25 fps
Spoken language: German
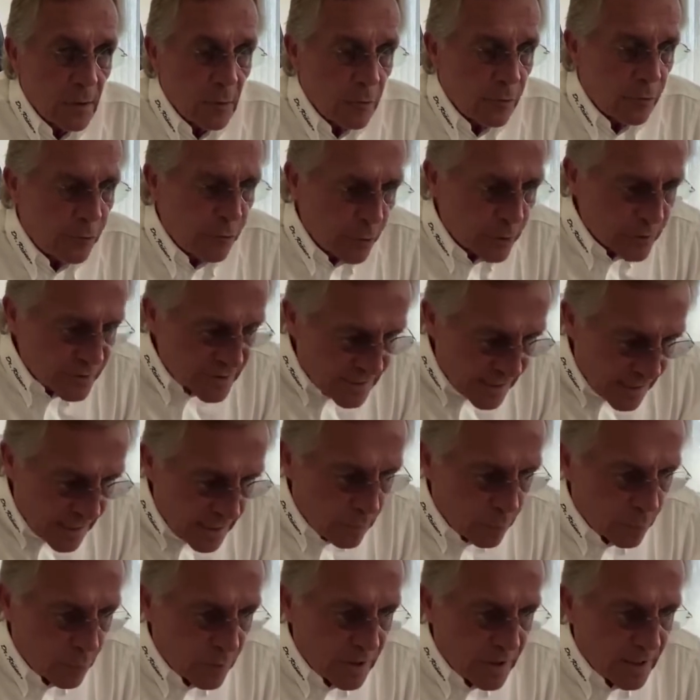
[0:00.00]
Und von
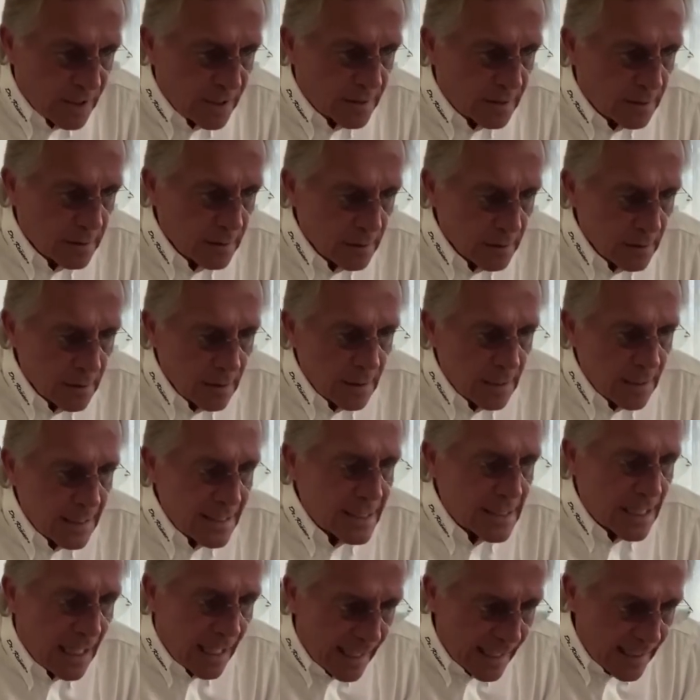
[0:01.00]
den 100
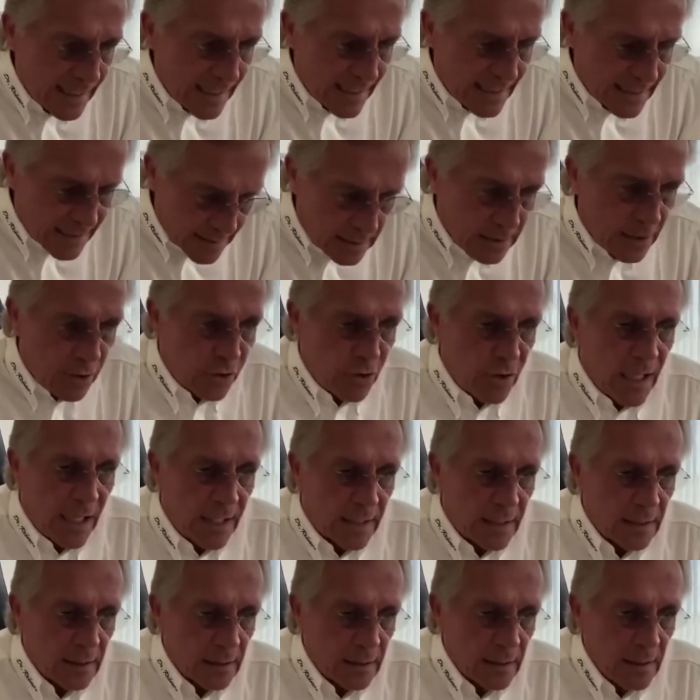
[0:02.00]
ist einer kritisch
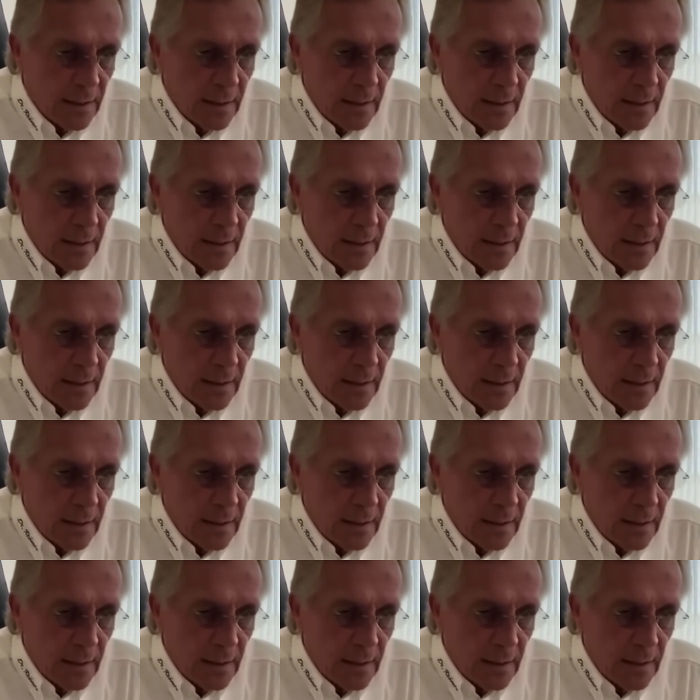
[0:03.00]
krank.